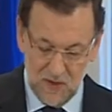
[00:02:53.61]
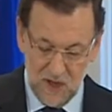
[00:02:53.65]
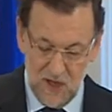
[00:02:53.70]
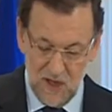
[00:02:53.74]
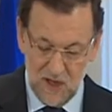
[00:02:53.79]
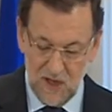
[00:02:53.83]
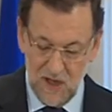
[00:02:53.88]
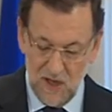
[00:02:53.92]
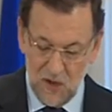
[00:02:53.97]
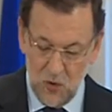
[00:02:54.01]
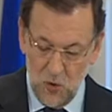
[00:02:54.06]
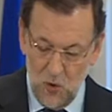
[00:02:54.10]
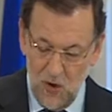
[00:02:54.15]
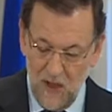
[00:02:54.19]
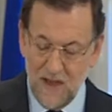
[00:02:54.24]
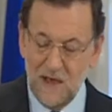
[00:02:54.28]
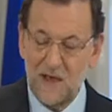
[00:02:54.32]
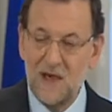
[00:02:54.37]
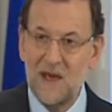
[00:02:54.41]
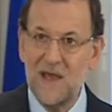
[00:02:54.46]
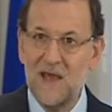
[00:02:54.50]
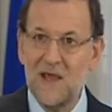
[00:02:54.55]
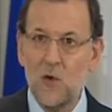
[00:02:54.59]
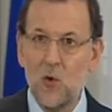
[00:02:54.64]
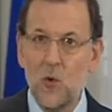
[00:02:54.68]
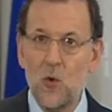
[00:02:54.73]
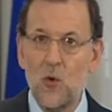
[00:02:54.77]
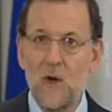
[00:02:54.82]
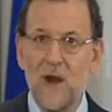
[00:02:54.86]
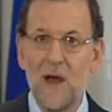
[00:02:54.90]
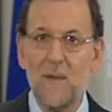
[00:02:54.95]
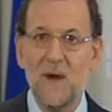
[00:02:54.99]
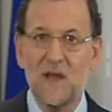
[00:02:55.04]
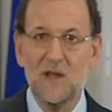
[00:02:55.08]
de que no hay
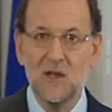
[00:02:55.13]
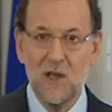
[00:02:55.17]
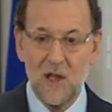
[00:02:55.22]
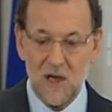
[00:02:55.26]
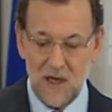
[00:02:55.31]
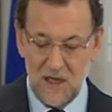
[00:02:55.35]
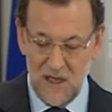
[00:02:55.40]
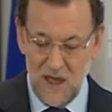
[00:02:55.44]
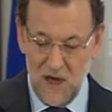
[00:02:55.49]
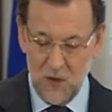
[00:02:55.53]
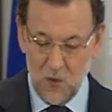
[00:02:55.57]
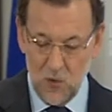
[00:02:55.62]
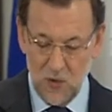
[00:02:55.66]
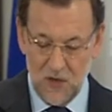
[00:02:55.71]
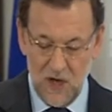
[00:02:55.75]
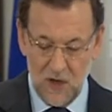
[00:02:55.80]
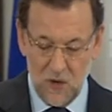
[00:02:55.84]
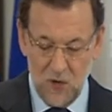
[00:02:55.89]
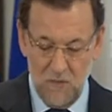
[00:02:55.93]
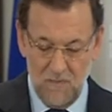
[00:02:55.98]
ninguna materia cuya